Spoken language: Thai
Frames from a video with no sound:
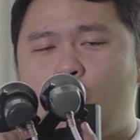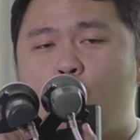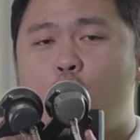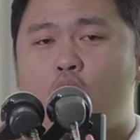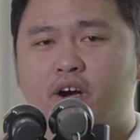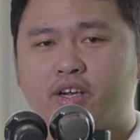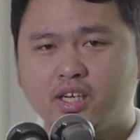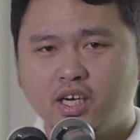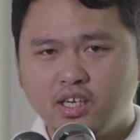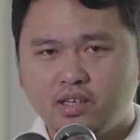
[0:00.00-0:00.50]

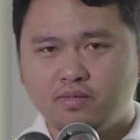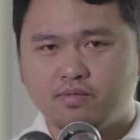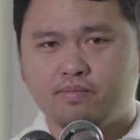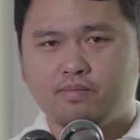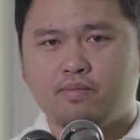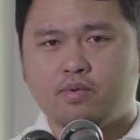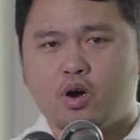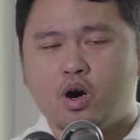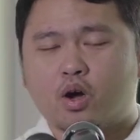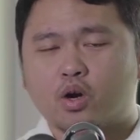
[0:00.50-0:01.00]
ห่วงยึด
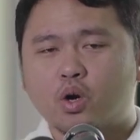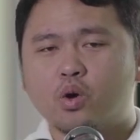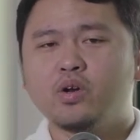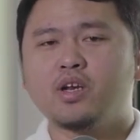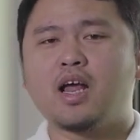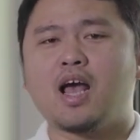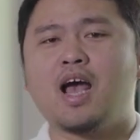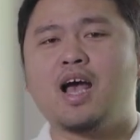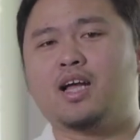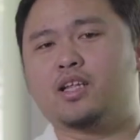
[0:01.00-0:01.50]
รุ่
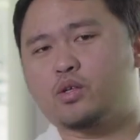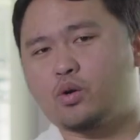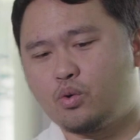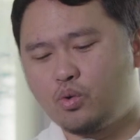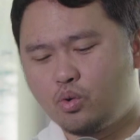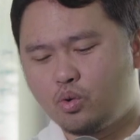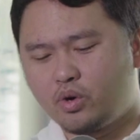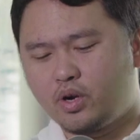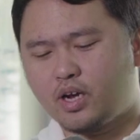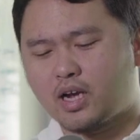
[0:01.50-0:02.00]
น R2
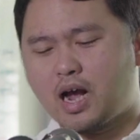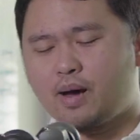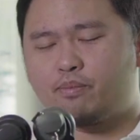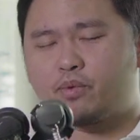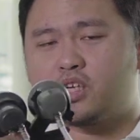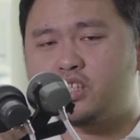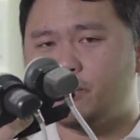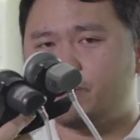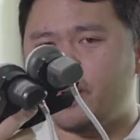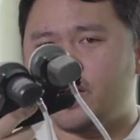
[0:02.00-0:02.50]
นะครับ
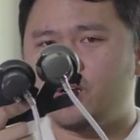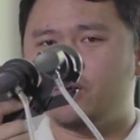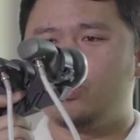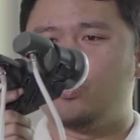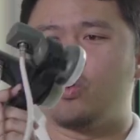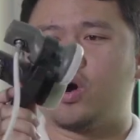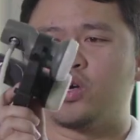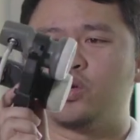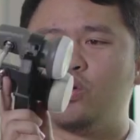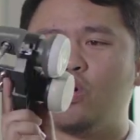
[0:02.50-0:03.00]
ก็จะเป็น
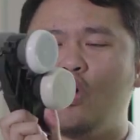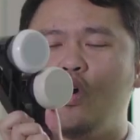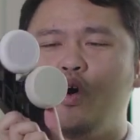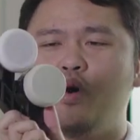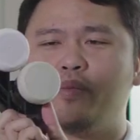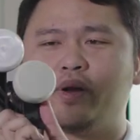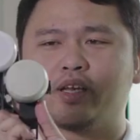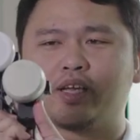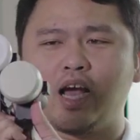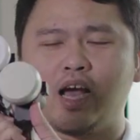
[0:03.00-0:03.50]
หัวดูโอ
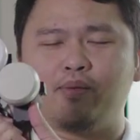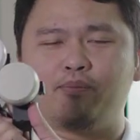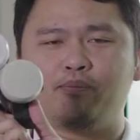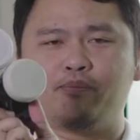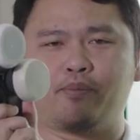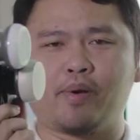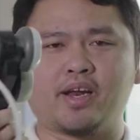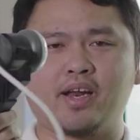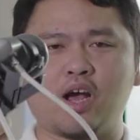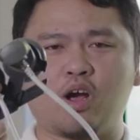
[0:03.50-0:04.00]
เหมือนกัน
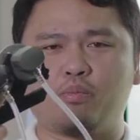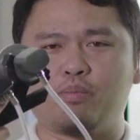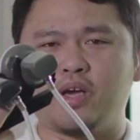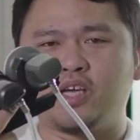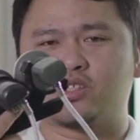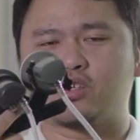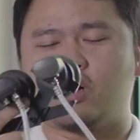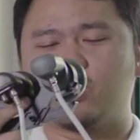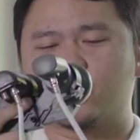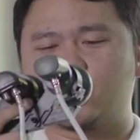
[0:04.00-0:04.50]
เป็น LB
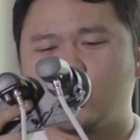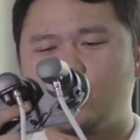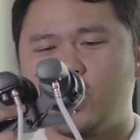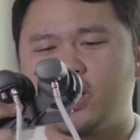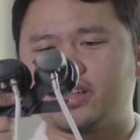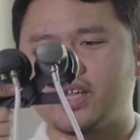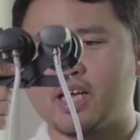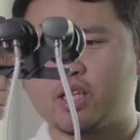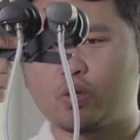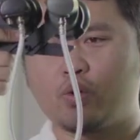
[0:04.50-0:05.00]
2ตัว แต่